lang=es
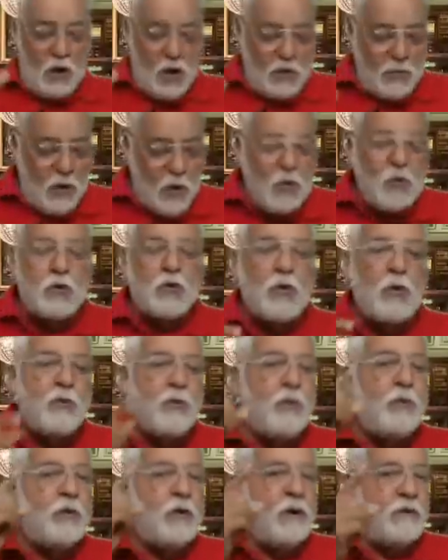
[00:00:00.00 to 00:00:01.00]
como un
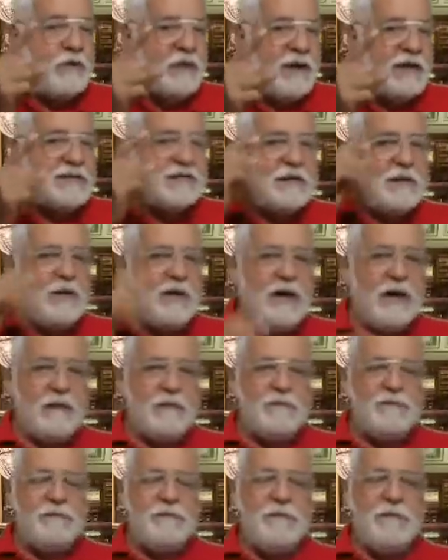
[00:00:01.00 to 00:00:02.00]
grupo, porque fíjense
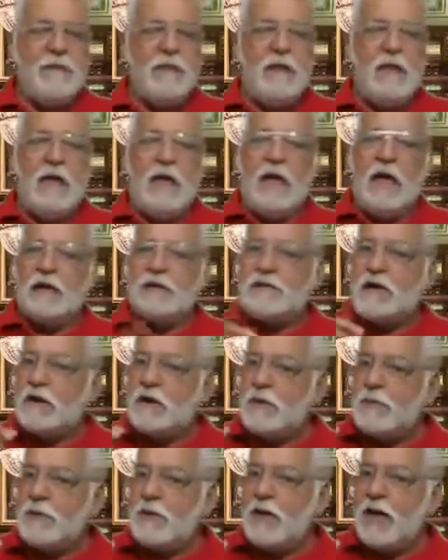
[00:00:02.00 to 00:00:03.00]
bien, ese
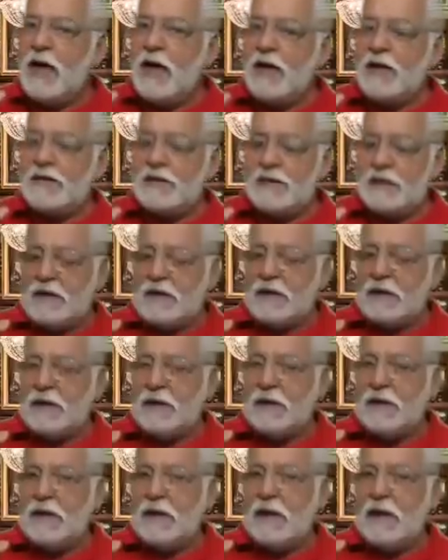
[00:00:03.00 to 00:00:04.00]
grupo de gente
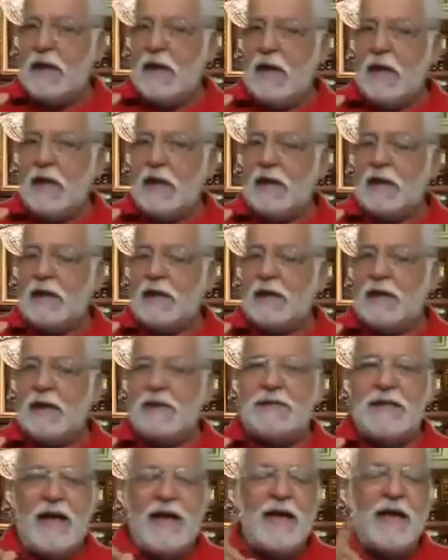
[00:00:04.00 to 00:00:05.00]
que
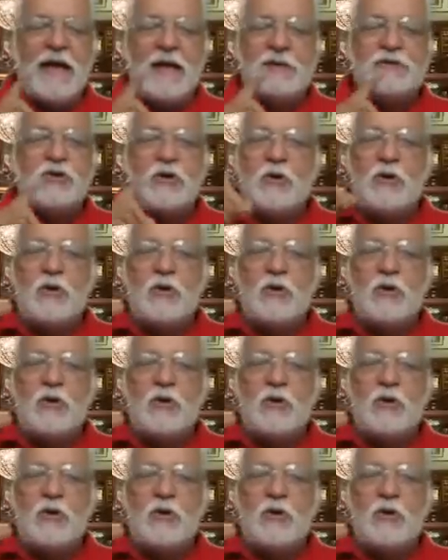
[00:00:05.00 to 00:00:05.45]
están en esos